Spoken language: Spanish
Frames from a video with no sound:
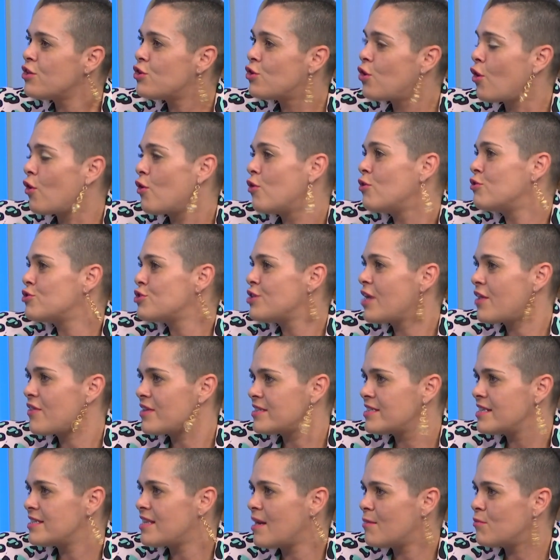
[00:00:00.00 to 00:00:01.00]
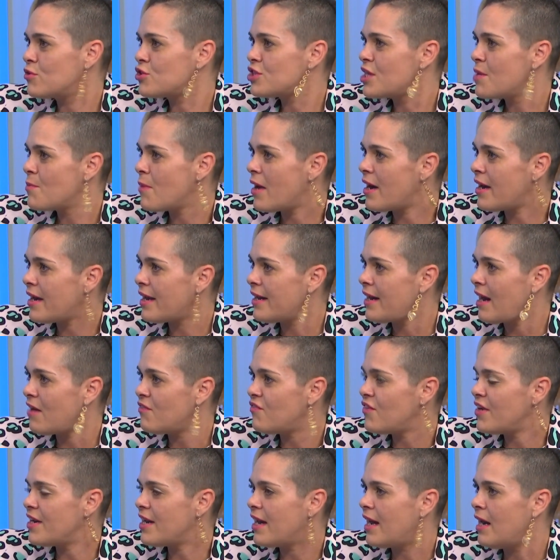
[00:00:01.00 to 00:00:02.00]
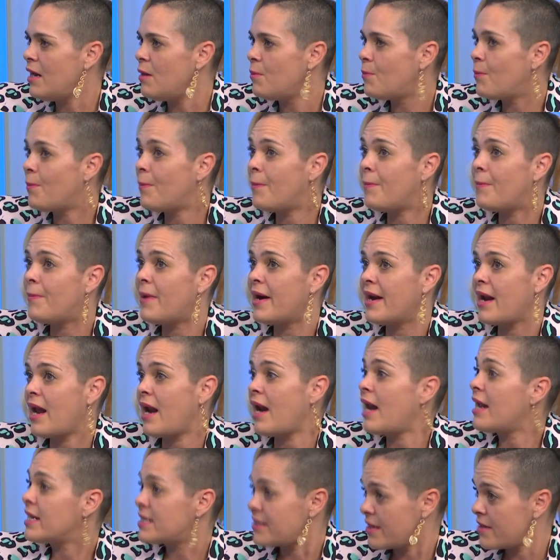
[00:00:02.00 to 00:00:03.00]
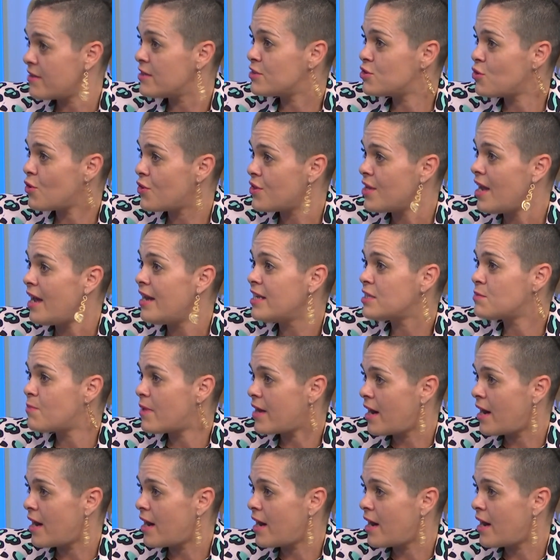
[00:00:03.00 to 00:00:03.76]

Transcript: todos necesitamos imagen, al final para las redes sociales,